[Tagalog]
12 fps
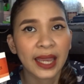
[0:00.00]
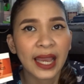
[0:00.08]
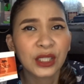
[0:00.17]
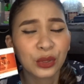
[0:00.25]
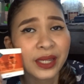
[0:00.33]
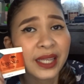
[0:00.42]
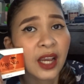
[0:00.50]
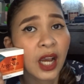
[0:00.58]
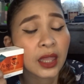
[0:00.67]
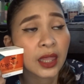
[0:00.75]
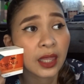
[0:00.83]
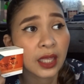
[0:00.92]
I actually
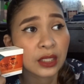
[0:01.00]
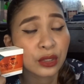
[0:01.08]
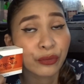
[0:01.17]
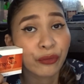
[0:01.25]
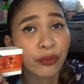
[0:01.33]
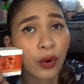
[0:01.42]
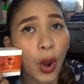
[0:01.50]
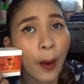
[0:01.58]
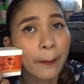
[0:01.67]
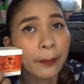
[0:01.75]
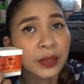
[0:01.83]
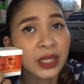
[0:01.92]
got this
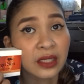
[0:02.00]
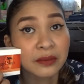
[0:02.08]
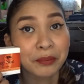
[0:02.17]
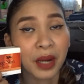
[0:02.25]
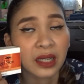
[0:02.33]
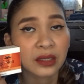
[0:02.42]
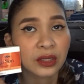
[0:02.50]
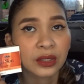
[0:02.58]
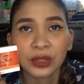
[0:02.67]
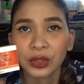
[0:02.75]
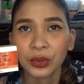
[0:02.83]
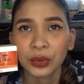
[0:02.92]
from Guildbox.
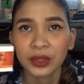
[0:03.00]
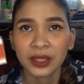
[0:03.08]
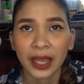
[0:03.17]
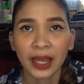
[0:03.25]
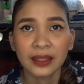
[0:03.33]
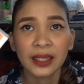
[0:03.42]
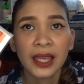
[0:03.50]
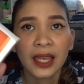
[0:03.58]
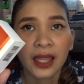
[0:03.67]
So, ayan.